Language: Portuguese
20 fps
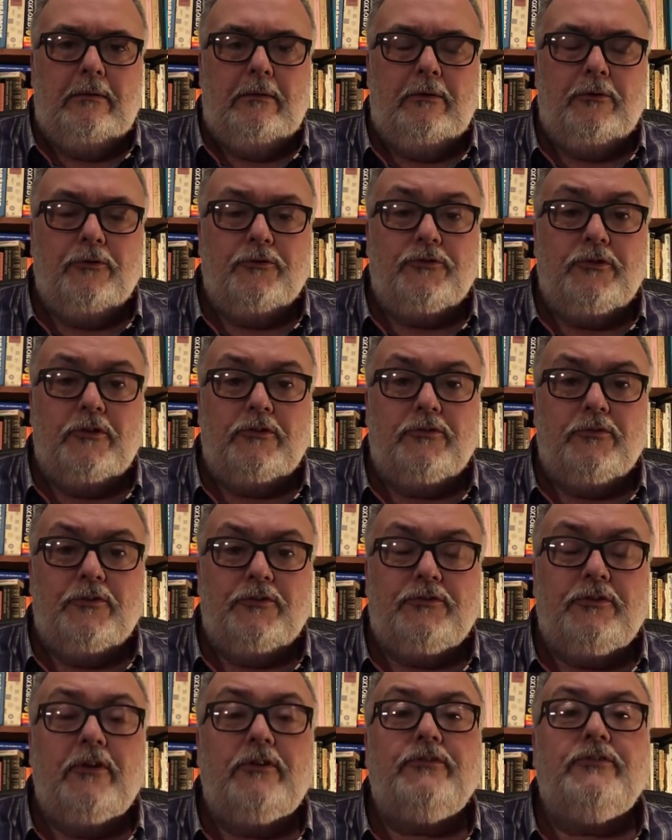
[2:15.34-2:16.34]
eu não sei se
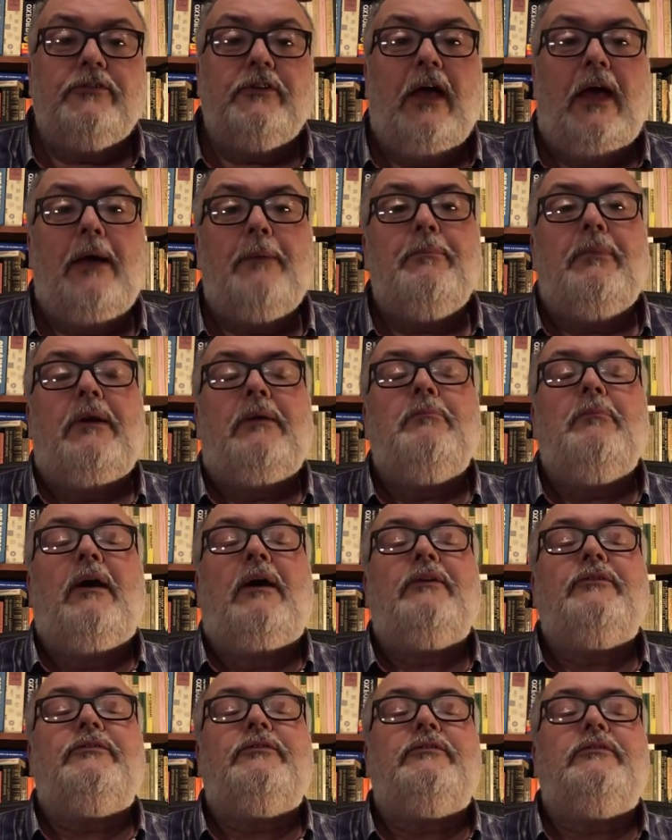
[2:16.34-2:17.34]
vocês sabem,
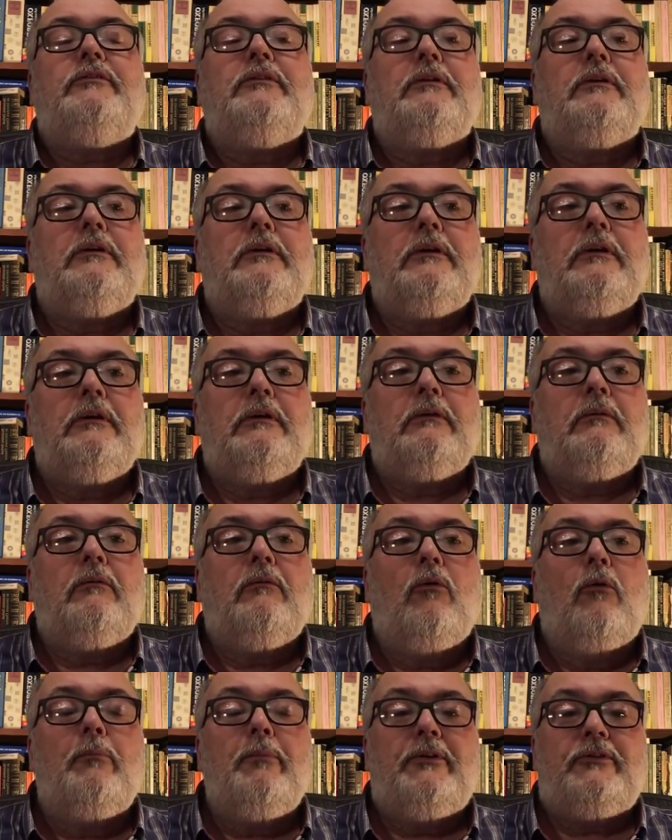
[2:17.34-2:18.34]
mas uh,
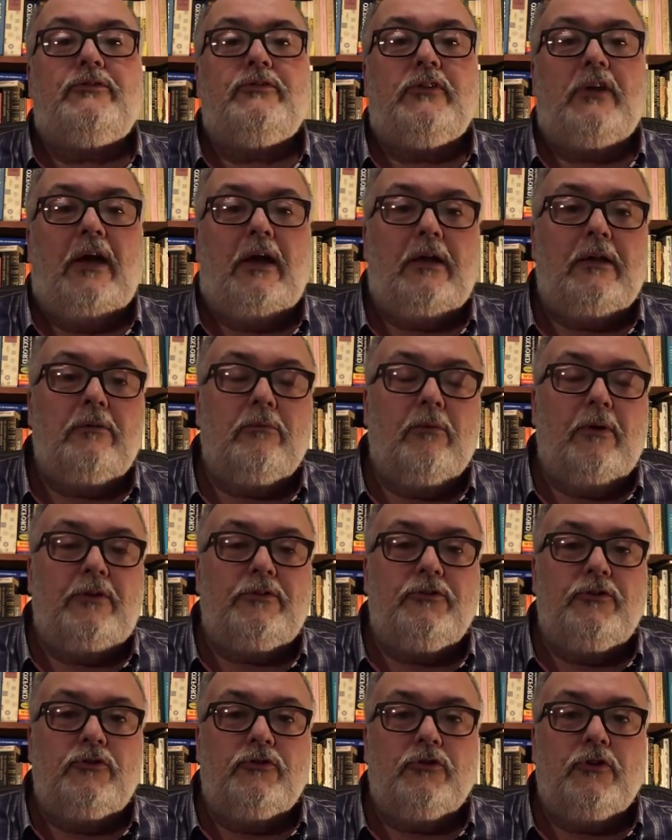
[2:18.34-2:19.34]
começaram
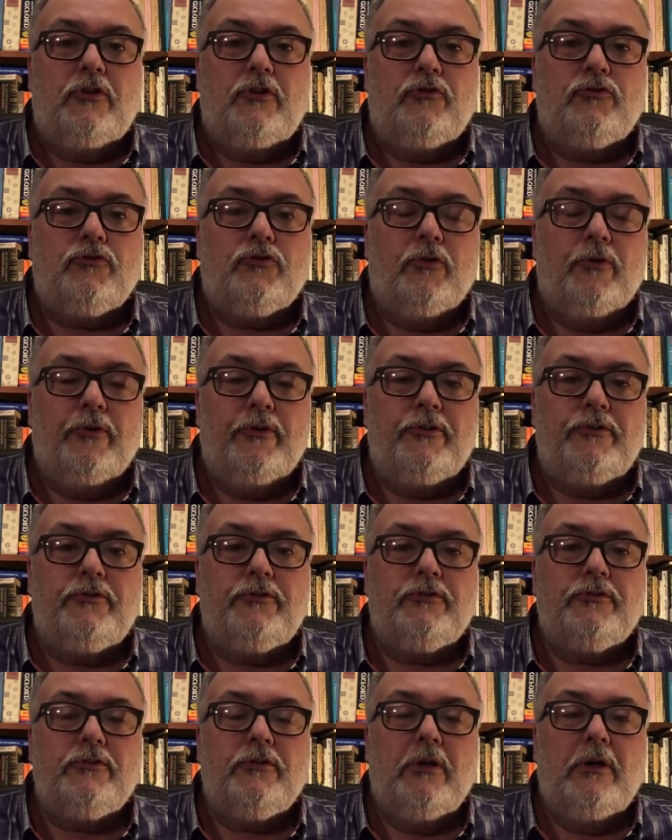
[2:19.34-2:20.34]
as
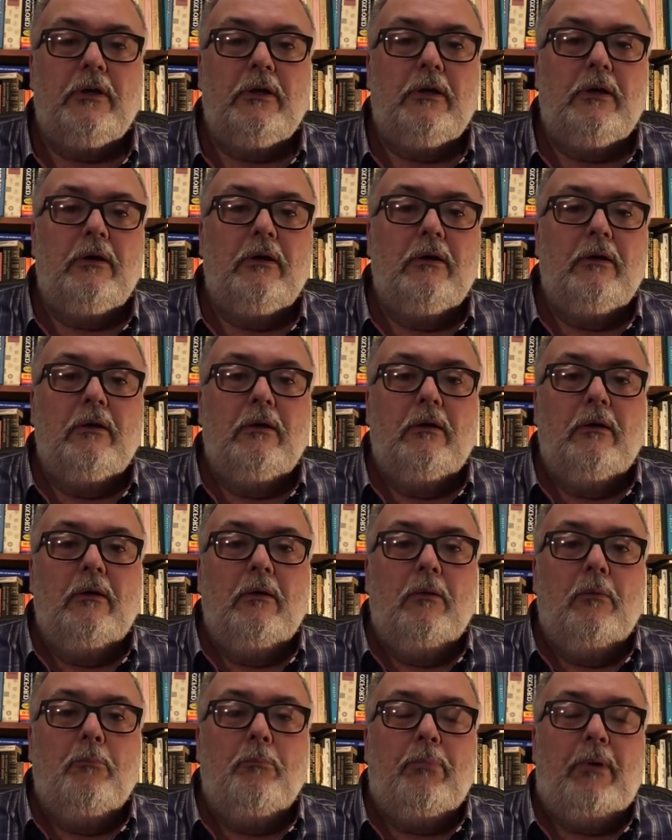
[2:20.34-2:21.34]
inscrições
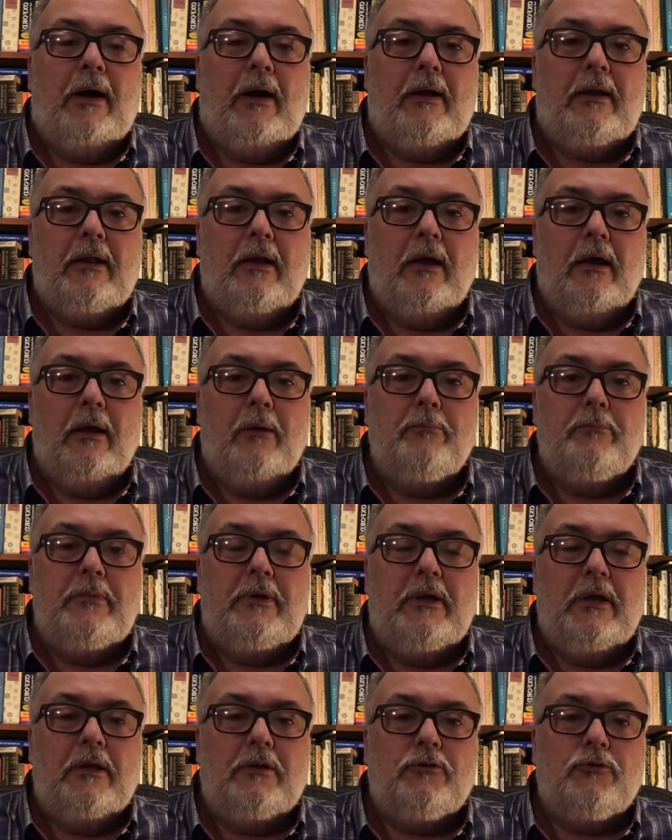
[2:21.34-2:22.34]
para a
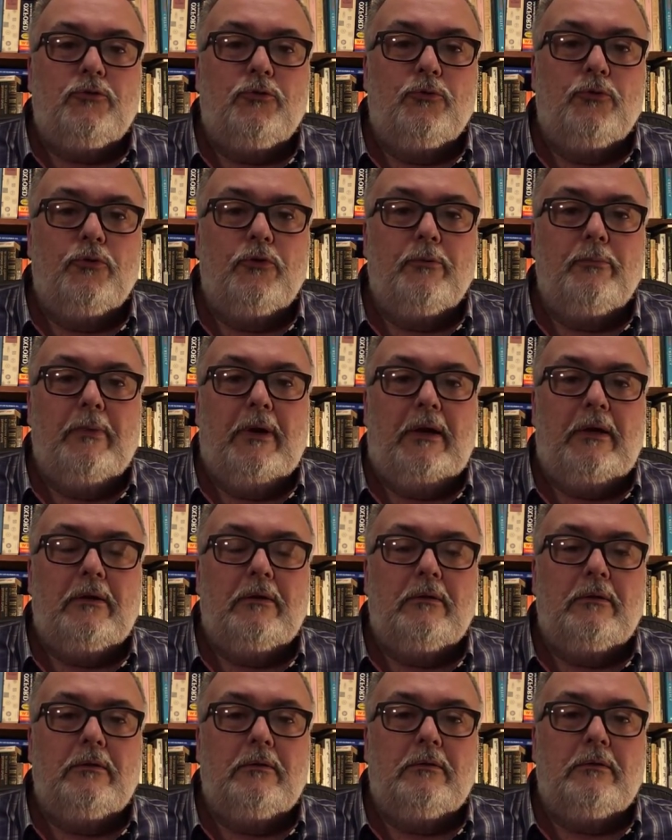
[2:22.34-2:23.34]
minha
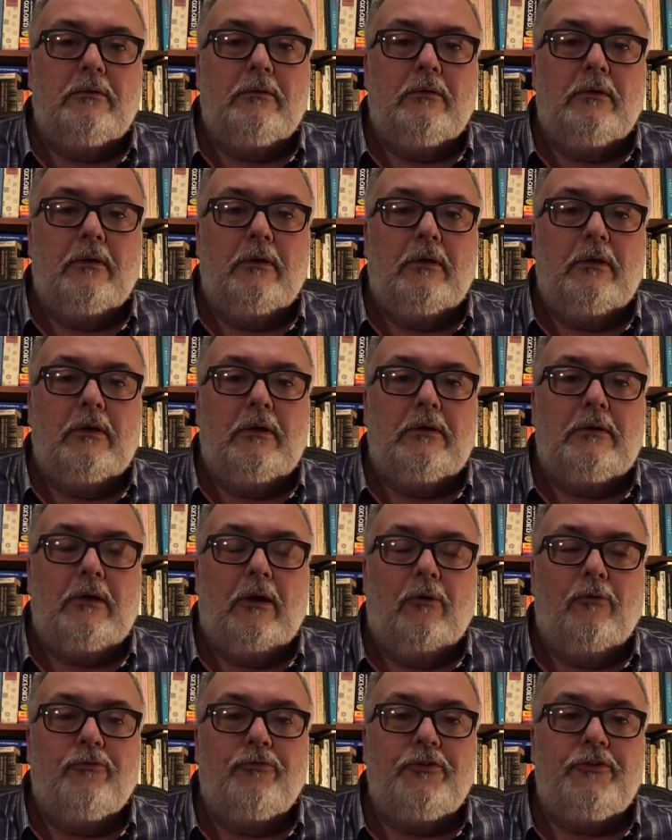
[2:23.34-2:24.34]
turma uh,
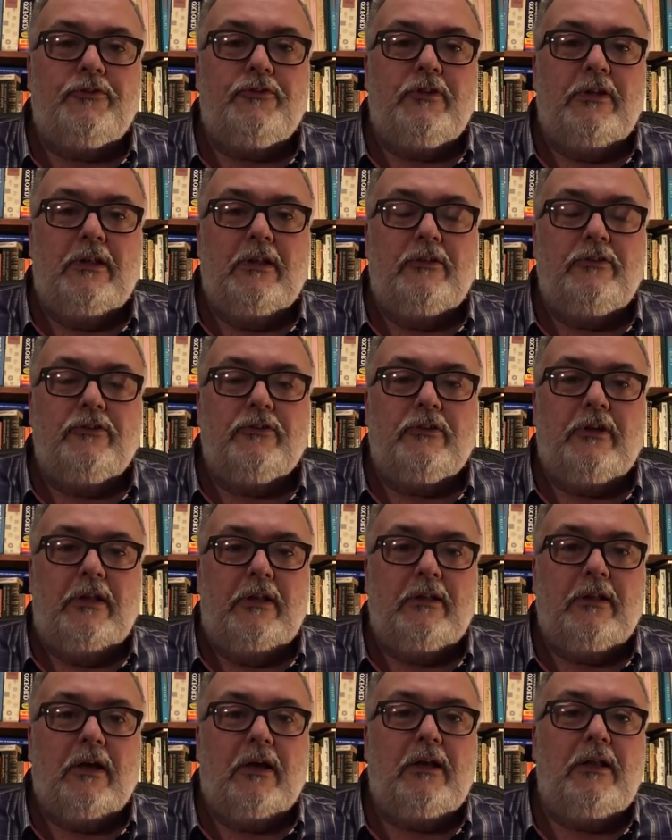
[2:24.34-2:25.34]
da oficina de
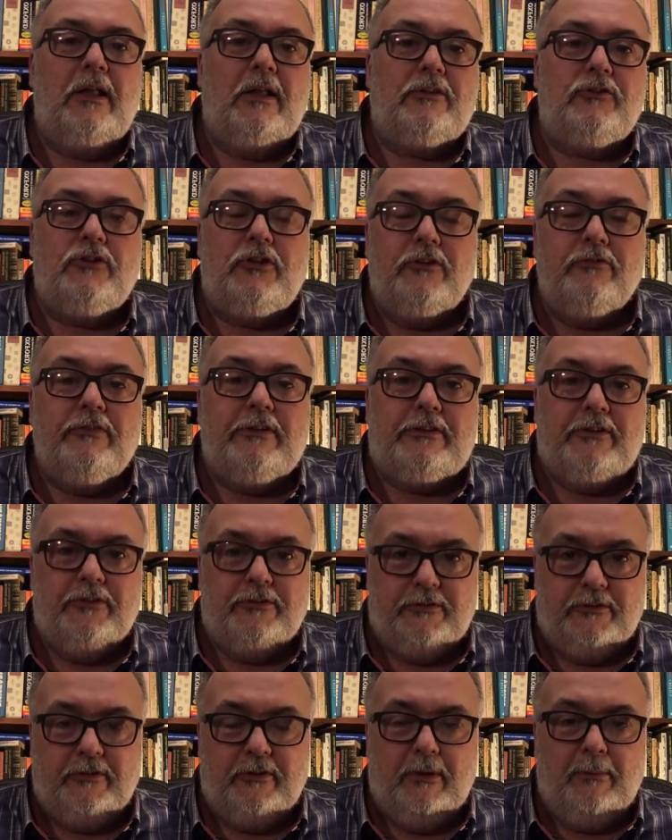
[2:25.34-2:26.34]
escrita criativa
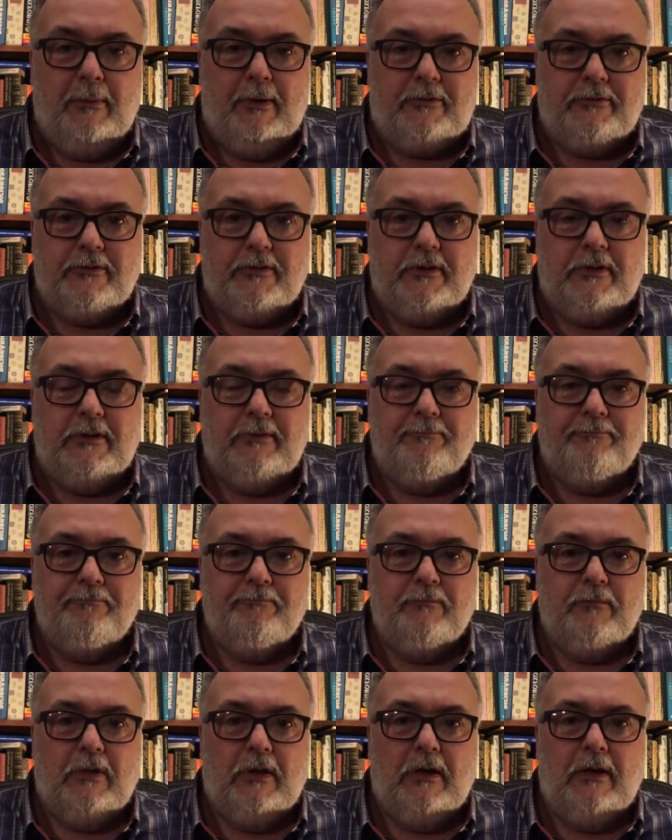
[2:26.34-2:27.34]
deste semestre.
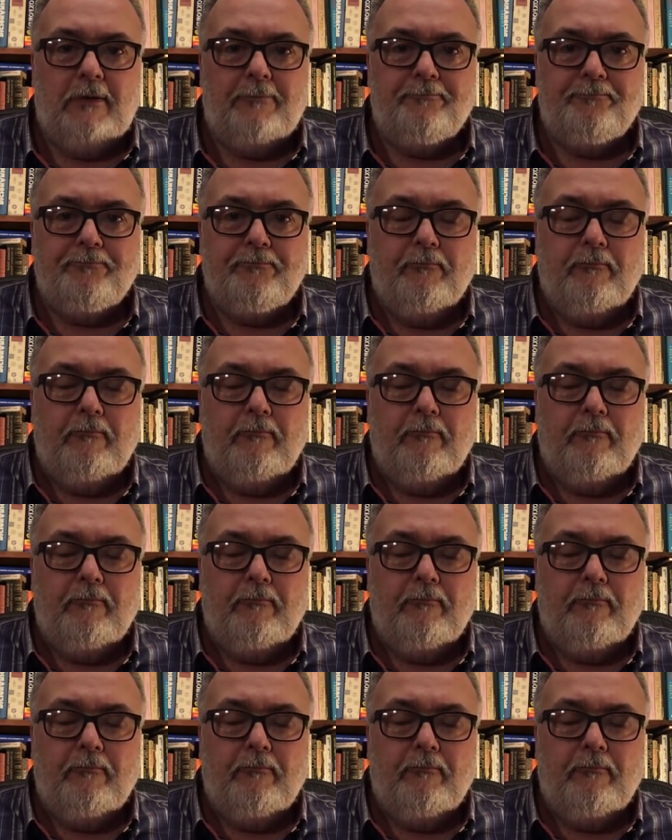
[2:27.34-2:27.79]
Tá?